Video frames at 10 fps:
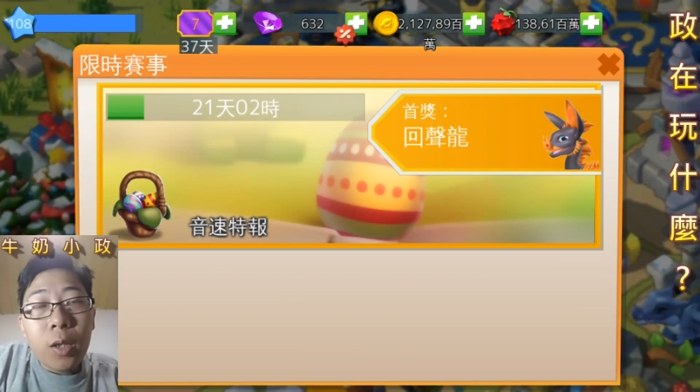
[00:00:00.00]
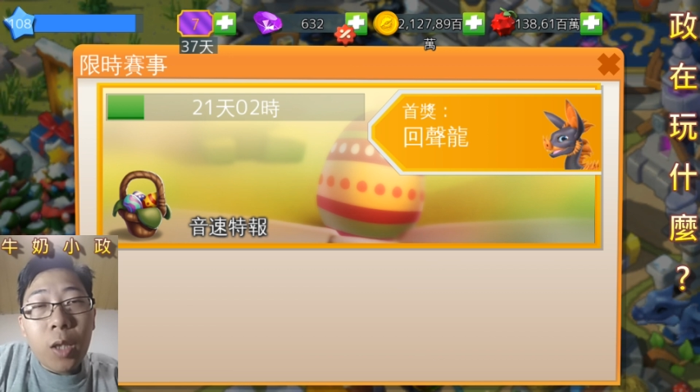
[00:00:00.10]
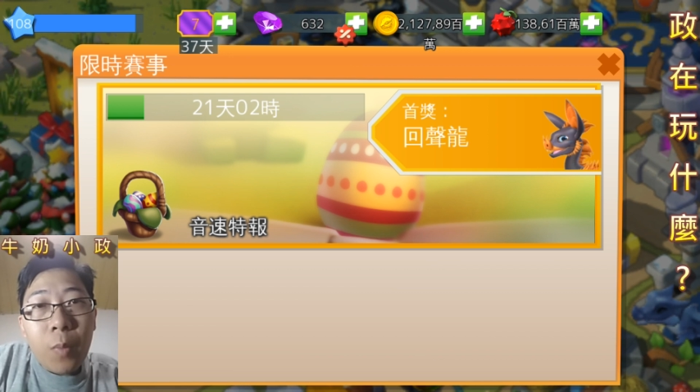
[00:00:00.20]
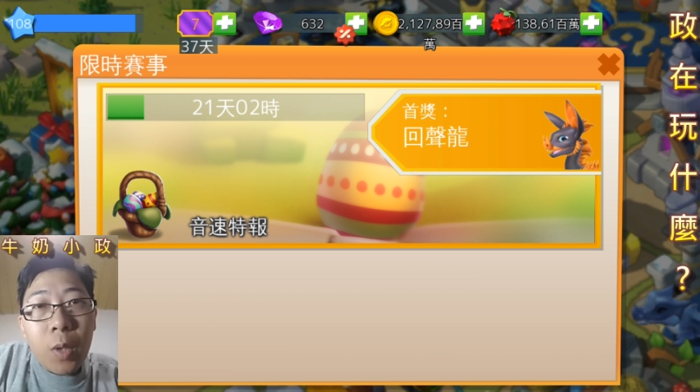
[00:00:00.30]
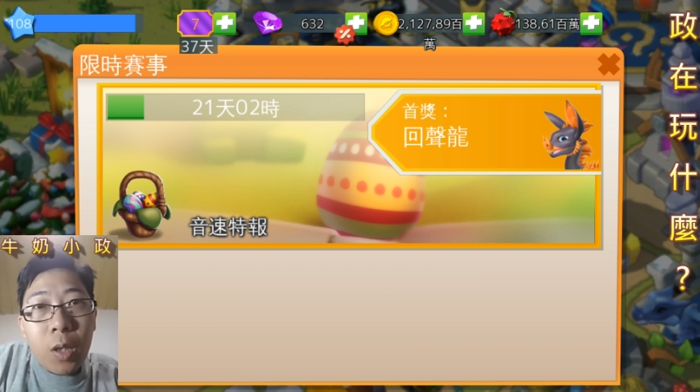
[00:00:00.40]

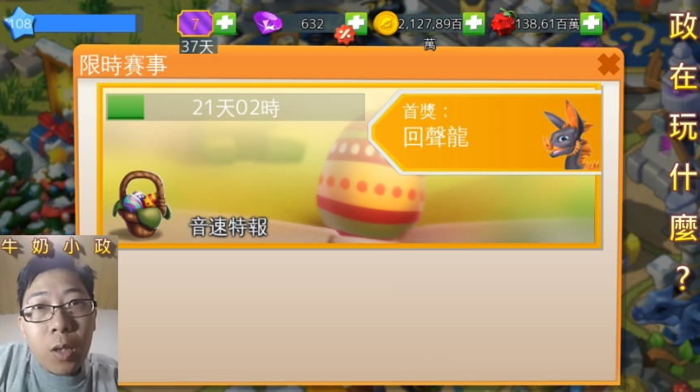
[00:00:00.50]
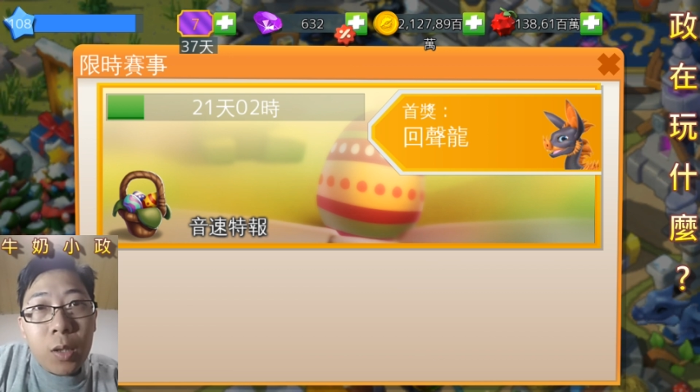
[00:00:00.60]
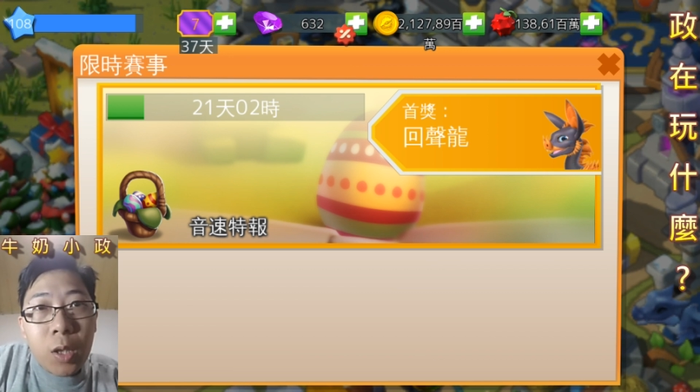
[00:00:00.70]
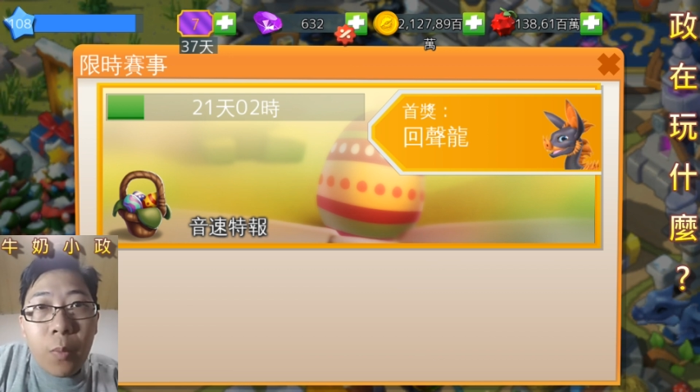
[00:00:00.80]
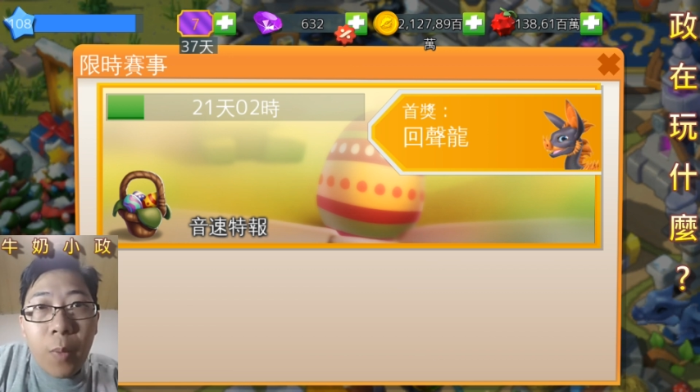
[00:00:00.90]
那
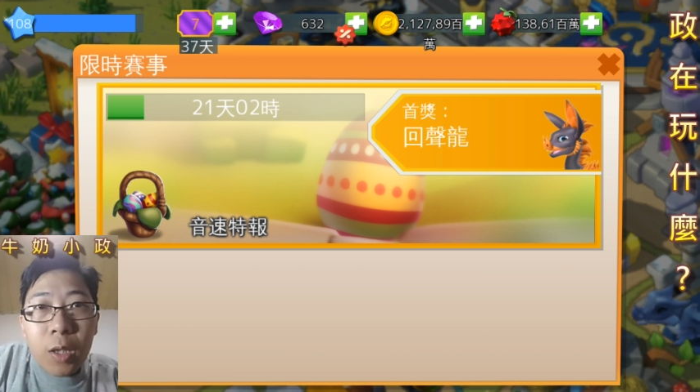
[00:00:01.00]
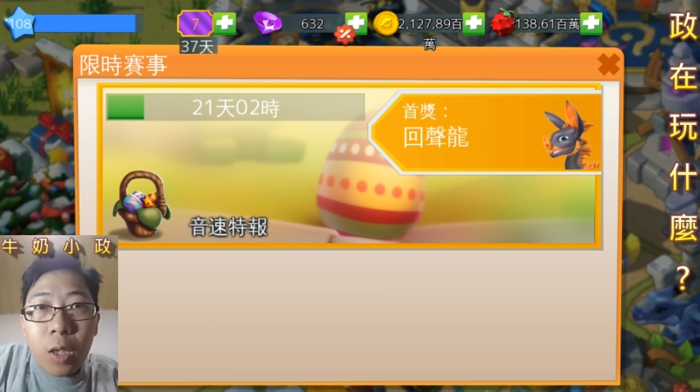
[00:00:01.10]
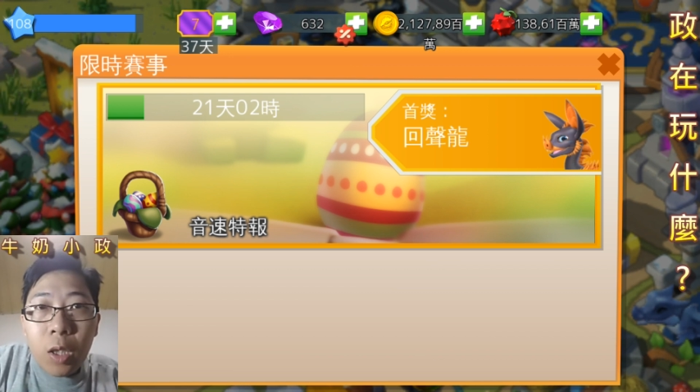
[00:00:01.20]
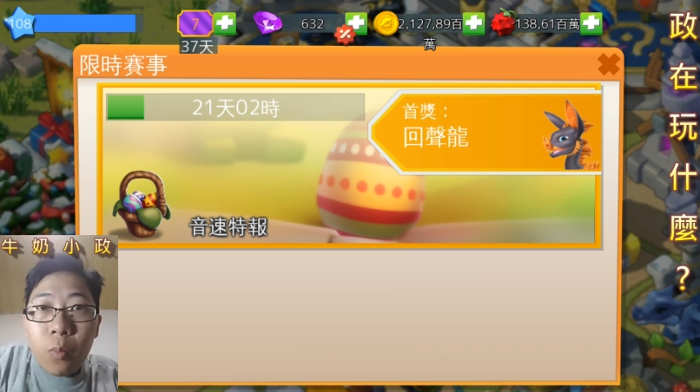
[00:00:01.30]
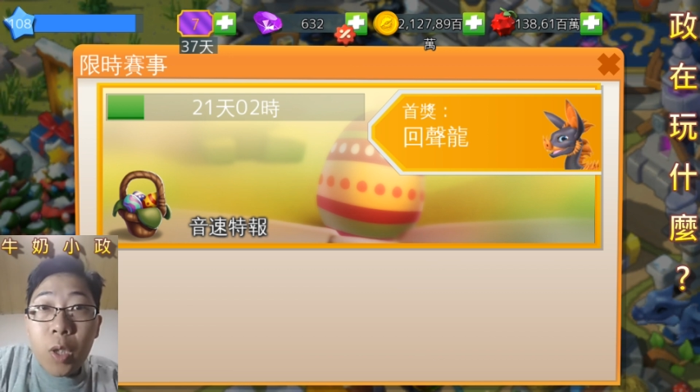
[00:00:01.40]
么这礼拜
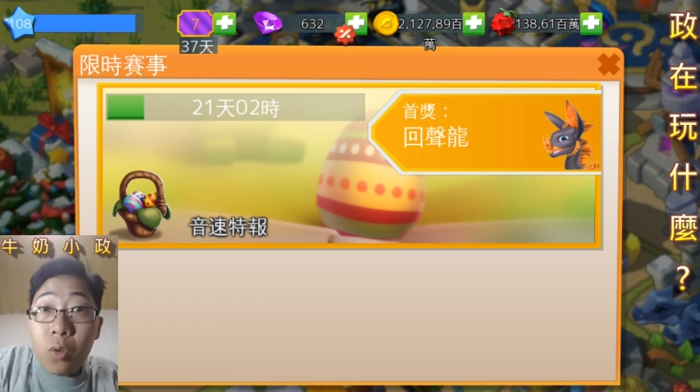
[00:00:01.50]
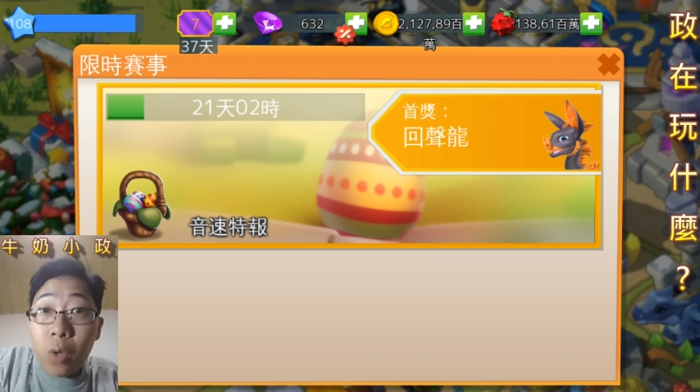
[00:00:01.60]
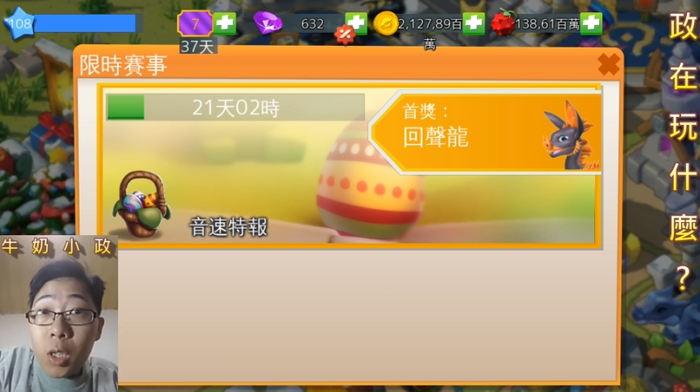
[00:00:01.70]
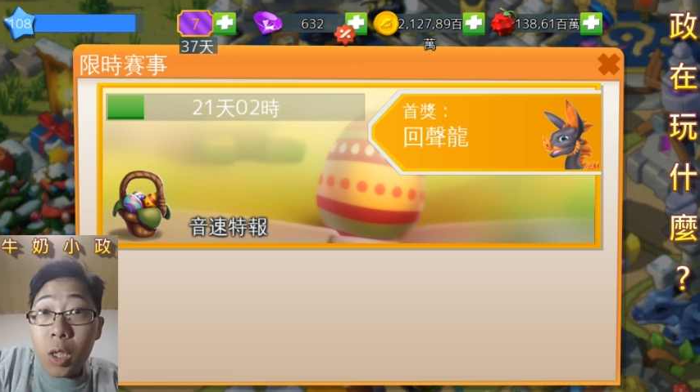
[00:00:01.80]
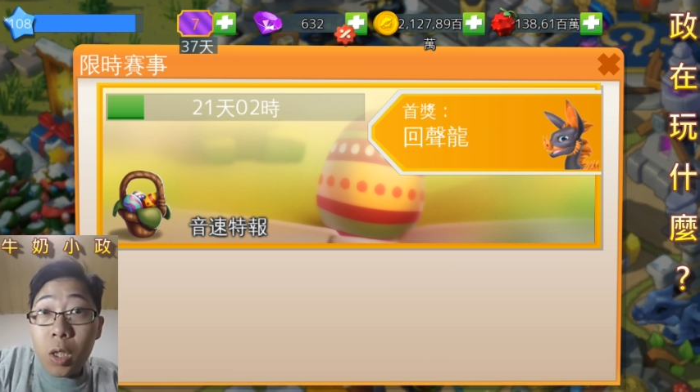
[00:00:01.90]
的龙迷
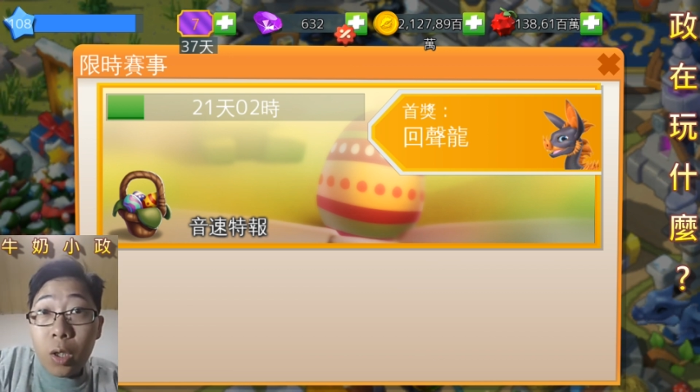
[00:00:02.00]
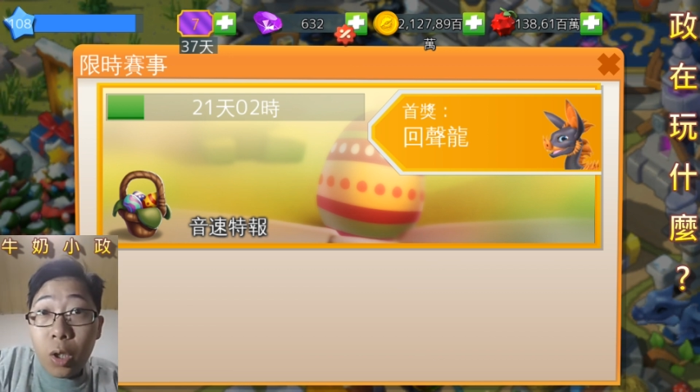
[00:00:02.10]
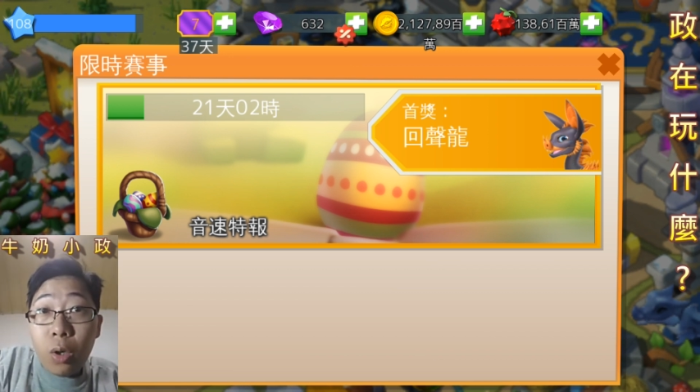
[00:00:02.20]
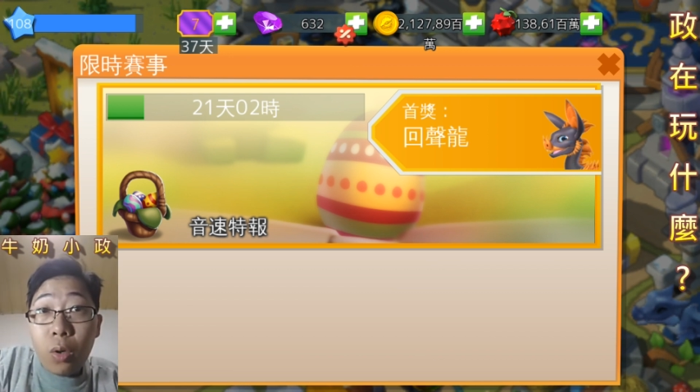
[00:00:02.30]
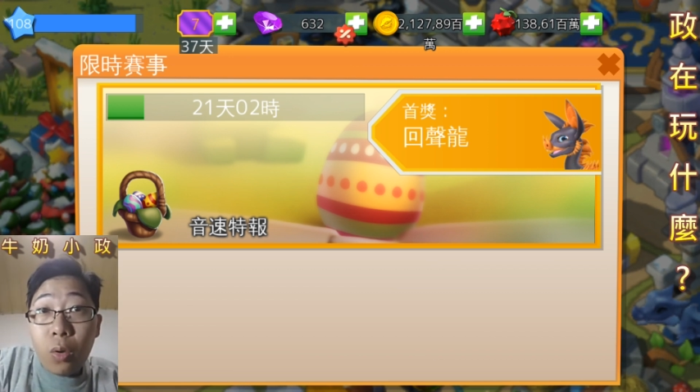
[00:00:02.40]
传奇呢，
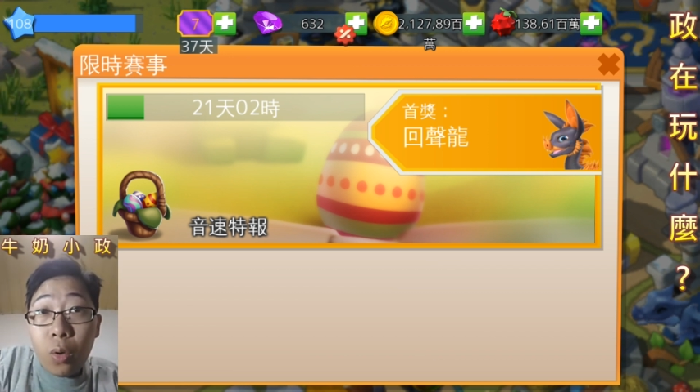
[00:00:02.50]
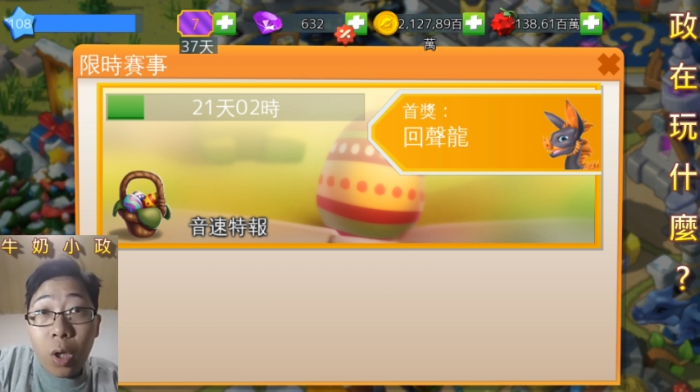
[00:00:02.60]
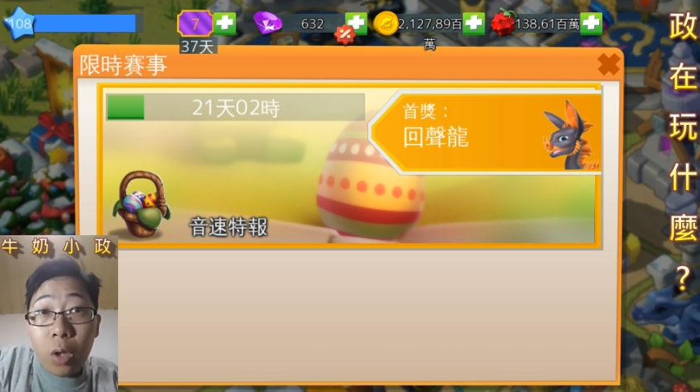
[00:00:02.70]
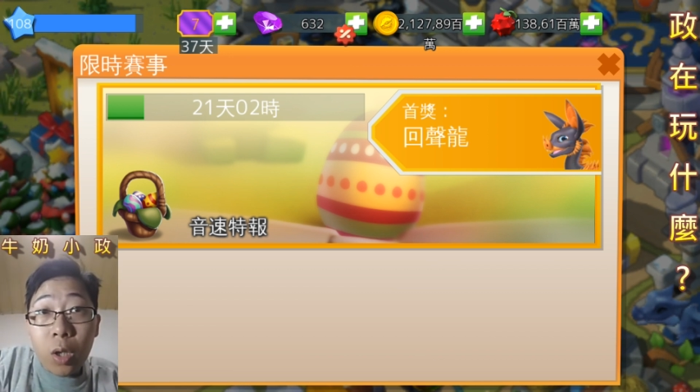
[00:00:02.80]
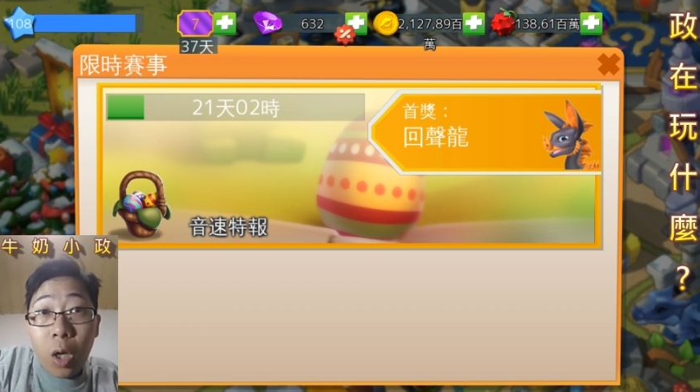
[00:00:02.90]
又有活
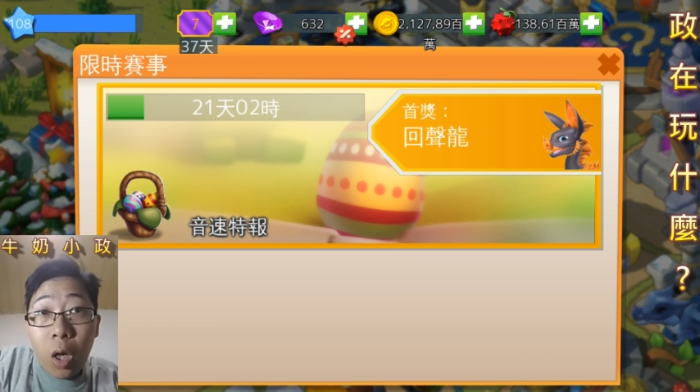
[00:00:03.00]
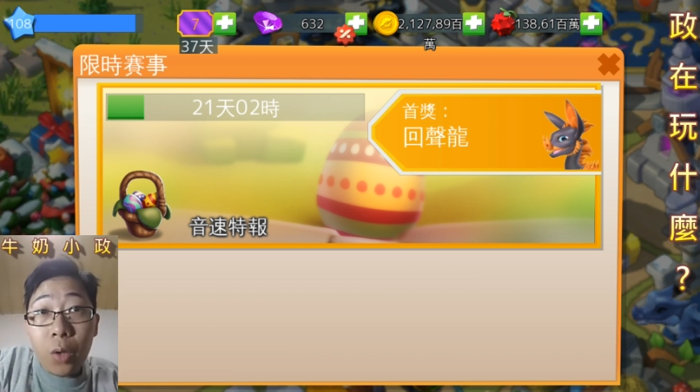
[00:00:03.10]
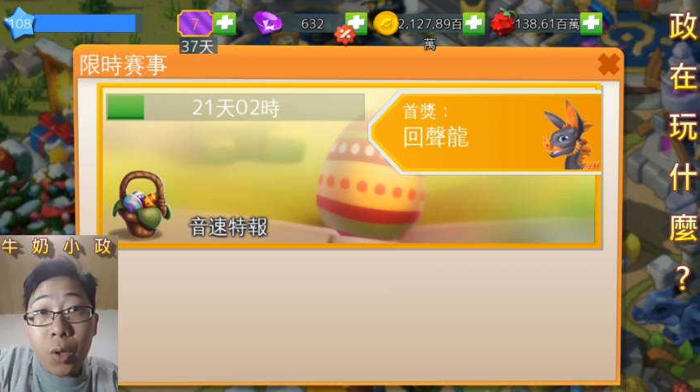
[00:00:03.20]
动，了哈，